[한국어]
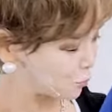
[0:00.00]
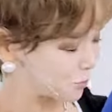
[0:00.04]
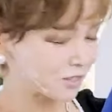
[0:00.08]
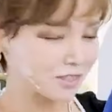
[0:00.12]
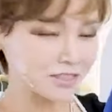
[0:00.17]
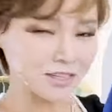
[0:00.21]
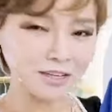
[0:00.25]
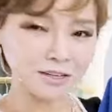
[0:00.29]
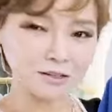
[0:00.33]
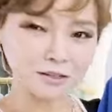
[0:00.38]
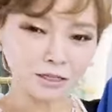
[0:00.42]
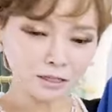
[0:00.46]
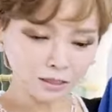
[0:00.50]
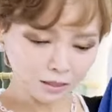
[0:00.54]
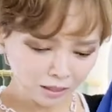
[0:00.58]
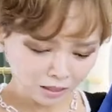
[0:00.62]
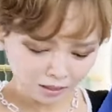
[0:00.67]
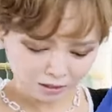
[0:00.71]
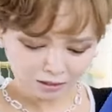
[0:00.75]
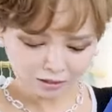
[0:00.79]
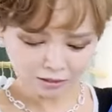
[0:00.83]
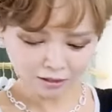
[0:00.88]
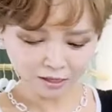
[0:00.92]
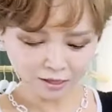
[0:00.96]
소재.
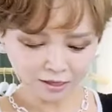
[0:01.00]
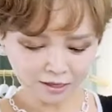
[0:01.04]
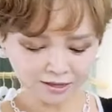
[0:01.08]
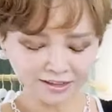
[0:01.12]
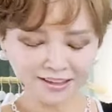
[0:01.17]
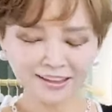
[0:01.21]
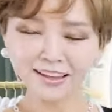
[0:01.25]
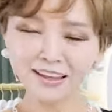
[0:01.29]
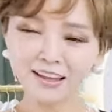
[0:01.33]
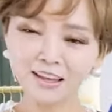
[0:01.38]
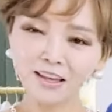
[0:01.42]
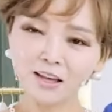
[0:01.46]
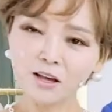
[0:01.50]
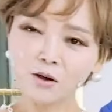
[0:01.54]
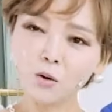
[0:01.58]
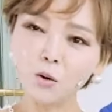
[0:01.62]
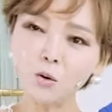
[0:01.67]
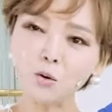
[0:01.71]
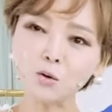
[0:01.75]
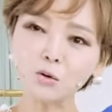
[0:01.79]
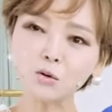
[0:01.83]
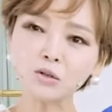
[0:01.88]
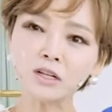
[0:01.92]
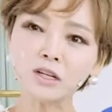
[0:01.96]
린넨인데
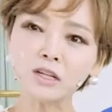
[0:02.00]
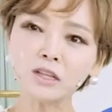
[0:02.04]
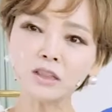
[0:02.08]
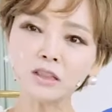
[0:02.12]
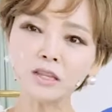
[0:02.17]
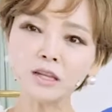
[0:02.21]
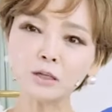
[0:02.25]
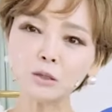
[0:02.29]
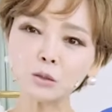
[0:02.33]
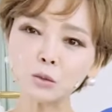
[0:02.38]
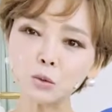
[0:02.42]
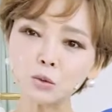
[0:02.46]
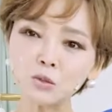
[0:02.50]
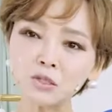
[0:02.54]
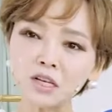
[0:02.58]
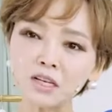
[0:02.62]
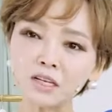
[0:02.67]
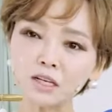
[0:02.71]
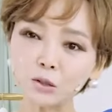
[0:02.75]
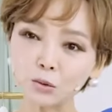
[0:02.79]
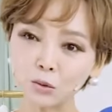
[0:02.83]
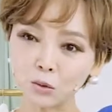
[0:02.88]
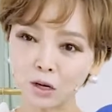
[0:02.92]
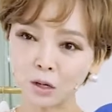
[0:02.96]
혹은 린넨
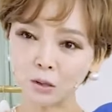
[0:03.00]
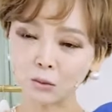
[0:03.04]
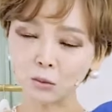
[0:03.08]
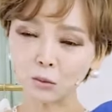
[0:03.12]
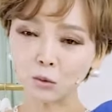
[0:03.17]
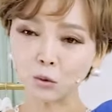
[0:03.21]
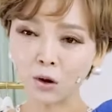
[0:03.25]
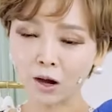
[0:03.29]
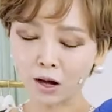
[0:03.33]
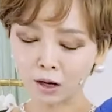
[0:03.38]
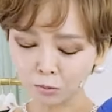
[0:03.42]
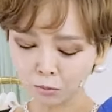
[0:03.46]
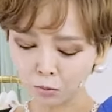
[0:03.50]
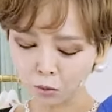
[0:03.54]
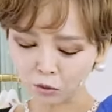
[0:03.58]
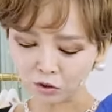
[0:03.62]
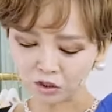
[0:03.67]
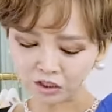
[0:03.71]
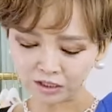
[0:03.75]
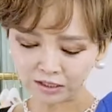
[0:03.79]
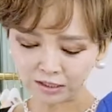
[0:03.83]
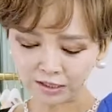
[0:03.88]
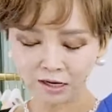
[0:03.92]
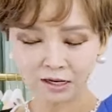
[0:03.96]
소재이기도 하고
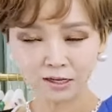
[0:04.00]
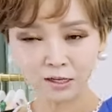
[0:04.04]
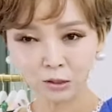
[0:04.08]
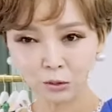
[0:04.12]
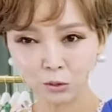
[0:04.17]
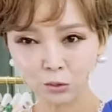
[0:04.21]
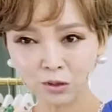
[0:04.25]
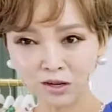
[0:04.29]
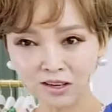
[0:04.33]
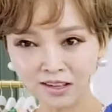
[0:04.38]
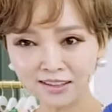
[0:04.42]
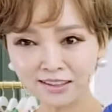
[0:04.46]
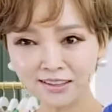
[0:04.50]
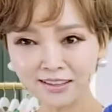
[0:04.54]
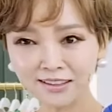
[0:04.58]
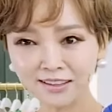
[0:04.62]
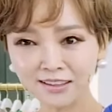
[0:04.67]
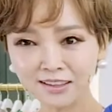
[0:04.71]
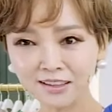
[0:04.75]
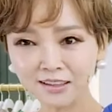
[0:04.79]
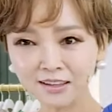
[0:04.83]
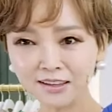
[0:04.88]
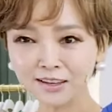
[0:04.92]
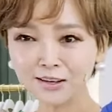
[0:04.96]
광목지 같기도 한.
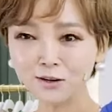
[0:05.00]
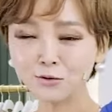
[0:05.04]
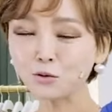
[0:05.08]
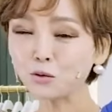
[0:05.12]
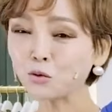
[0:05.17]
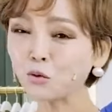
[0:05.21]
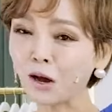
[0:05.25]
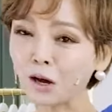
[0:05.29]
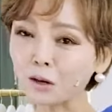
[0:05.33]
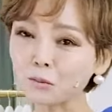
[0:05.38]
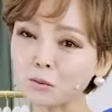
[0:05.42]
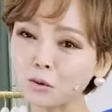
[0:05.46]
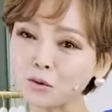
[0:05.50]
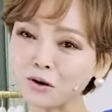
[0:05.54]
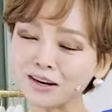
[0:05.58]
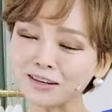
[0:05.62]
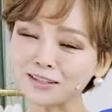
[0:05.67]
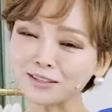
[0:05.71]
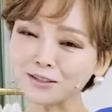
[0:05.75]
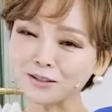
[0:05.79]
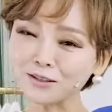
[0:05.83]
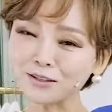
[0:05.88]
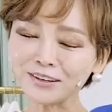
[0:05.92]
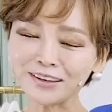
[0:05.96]
우리 광목
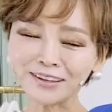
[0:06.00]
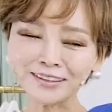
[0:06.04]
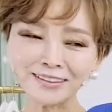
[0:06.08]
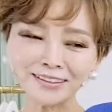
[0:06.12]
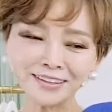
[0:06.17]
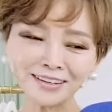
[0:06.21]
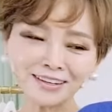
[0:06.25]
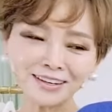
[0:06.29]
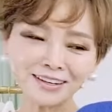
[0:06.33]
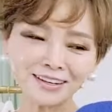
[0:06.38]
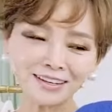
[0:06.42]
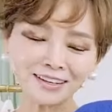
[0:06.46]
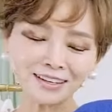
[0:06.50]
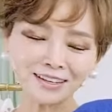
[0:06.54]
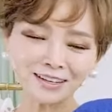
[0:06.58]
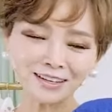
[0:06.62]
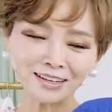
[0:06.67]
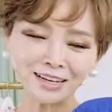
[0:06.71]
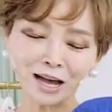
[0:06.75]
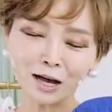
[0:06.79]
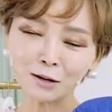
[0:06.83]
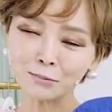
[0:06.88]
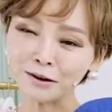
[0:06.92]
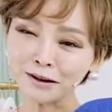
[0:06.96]
알죠?
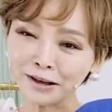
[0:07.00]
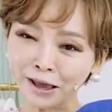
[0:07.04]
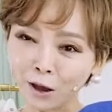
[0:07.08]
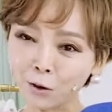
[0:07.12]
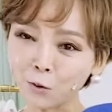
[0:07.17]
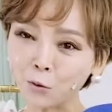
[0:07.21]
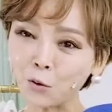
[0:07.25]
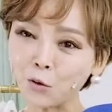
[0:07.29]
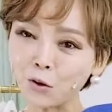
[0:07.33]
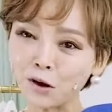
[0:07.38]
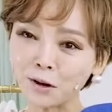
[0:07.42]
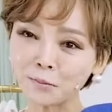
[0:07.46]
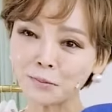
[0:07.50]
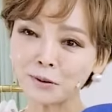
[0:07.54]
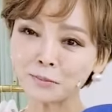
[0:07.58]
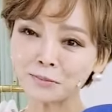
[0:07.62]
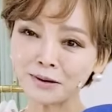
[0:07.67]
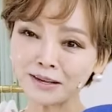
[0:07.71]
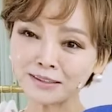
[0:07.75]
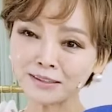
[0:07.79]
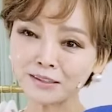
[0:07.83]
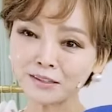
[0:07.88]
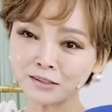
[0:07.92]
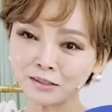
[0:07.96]
옛날에 가방, 에코 가방
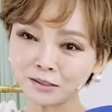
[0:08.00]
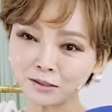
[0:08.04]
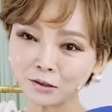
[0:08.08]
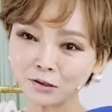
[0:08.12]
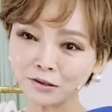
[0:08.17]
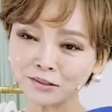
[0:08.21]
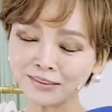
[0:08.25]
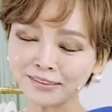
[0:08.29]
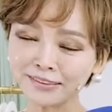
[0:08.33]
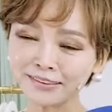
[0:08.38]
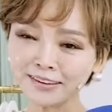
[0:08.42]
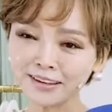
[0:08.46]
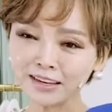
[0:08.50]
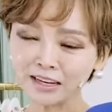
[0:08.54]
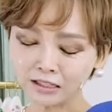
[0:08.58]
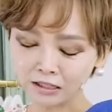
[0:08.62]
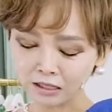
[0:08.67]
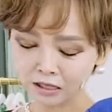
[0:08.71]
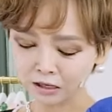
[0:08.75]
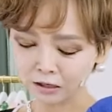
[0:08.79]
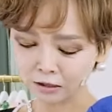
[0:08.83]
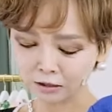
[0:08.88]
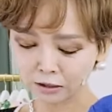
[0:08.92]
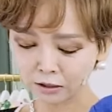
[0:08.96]
만들던.
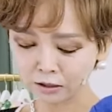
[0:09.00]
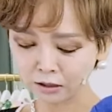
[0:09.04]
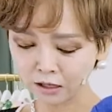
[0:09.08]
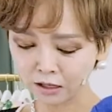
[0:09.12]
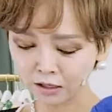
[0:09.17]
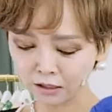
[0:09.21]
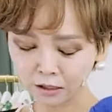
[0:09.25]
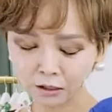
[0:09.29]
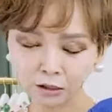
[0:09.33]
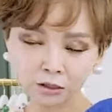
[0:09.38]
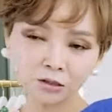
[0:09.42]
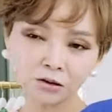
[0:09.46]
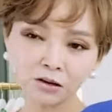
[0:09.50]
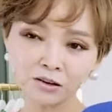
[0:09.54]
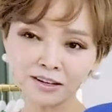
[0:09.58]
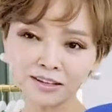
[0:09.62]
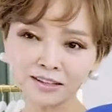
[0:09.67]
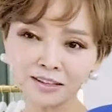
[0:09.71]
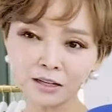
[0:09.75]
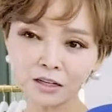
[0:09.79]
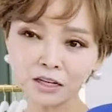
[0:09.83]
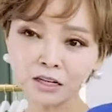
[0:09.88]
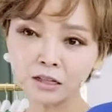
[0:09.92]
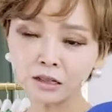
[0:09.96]
근데 이게 린넨이
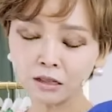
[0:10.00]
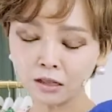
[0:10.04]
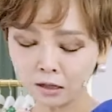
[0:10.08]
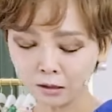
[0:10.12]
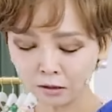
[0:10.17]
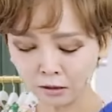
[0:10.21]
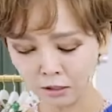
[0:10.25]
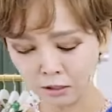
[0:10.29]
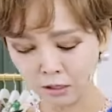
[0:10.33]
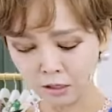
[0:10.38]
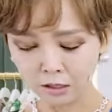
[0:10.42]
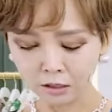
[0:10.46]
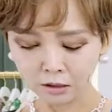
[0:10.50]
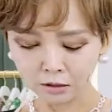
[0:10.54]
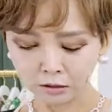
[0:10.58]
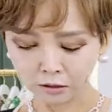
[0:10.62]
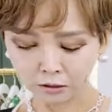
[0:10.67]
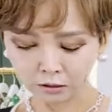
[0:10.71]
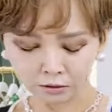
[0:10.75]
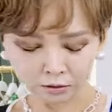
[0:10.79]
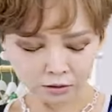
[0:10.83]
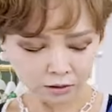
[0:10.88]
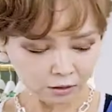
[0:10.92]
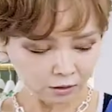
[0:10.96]
들어갔네.
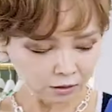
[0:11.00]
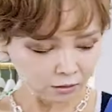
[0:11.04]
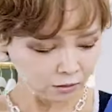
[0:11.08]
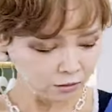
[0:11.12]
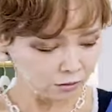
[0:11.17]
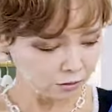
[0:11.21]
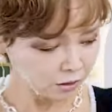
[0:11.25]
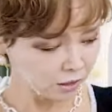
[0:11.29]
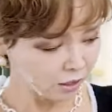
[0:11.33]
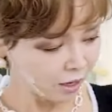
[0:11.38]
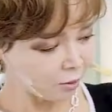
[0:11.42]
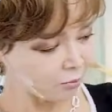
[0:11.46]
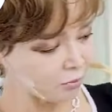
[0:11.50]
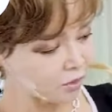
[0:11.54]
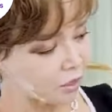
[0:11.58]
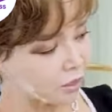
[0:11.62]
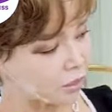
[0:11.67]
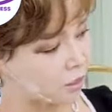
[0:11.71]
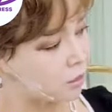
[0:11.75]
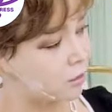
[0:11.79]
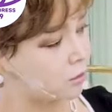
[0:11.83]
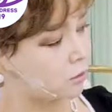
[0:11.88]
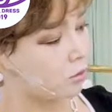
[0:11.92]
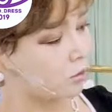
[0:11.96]
린넨의
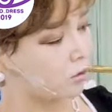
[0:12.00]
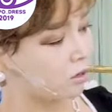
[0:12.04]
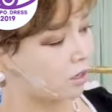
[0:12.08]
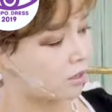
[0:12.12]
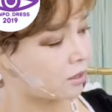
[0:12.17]
함량이 큰 것